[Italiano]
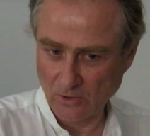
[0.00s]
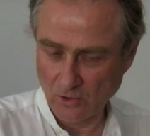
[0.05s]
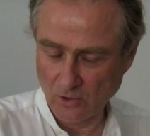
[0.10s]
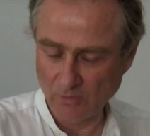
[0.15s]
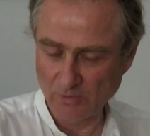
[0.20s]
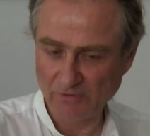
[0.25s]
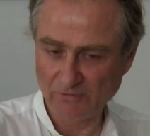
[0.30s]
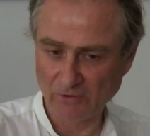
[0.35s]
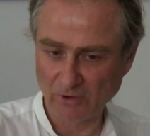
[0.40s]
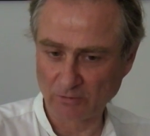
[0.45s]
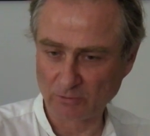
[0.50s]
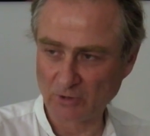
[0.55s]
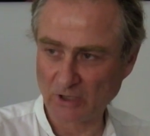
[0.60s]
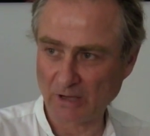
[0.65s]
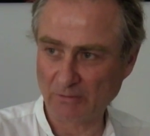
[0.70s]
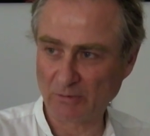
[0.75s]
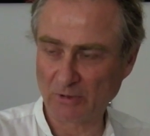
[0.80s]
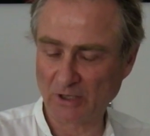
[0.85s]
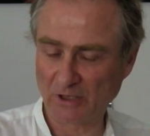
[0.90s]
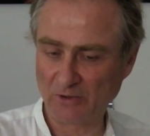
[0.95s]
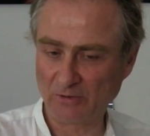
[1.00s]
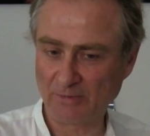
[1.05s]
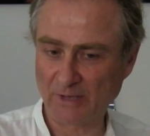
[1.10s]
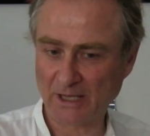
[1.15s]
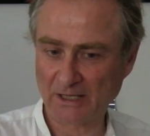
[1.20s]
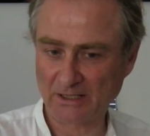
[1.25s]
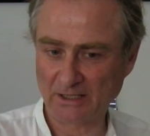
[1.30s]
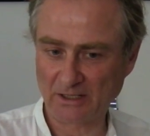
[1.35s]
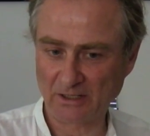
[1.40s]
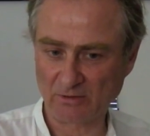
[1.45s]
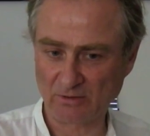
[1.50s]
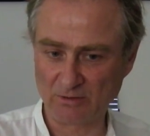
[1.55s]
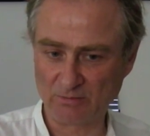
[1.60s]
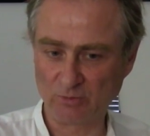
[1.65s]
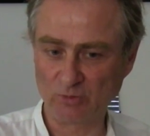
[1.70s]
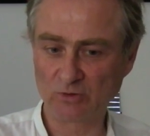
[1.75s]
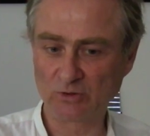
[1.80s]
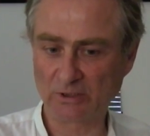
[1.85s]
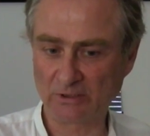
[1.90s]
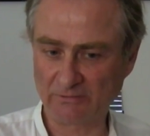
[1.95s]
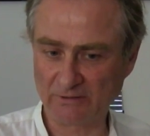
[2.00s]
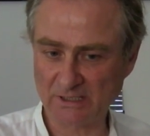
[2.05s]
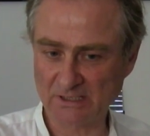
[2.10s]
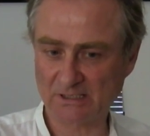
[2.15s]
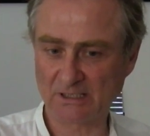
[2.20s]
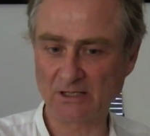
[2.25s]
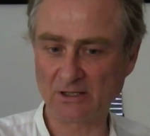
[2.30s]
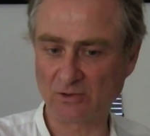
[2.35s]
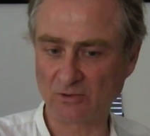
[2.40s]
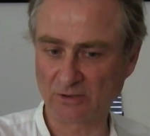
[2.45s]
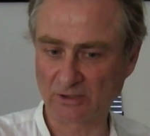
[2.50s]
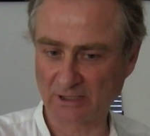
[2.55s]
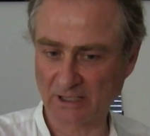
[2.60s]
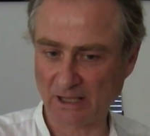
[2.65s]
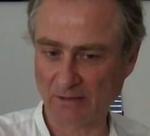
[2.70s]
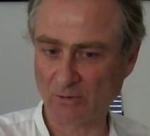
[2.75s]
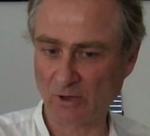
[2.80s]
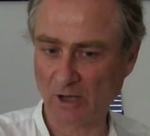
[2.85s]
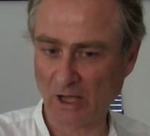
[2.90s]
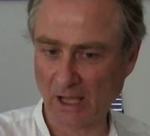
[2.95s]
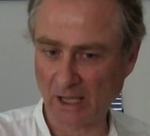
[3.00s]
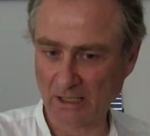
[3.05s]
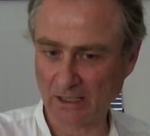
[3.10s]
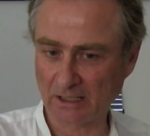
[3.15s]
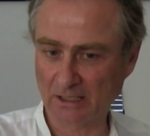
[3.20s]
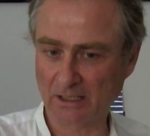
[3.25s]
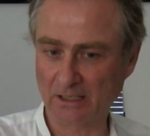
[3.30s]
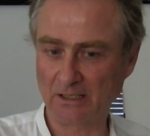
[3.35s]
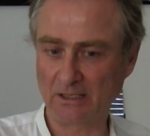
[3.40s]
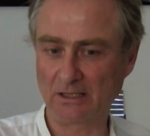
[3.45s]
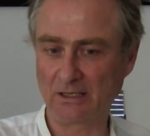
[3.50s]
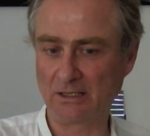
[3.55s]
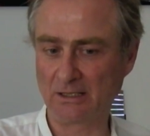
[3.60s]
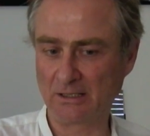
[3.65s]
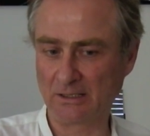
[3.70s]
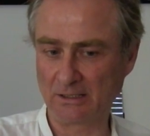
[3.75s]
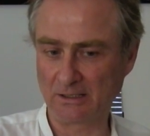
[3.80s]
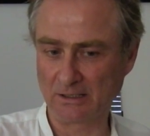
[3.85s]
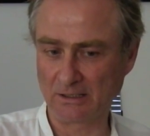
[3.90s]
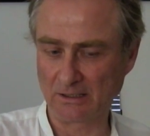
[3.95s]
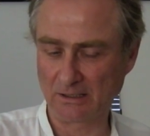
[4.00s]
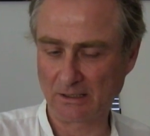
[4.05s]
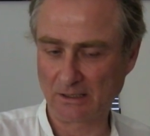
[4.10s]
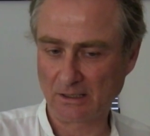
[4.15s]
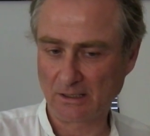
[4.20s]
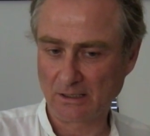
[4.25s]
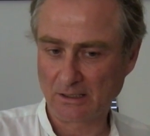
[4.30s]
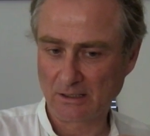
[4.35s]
Come formuliamo una domanda, da quel punto di vista incontriamo anche eh,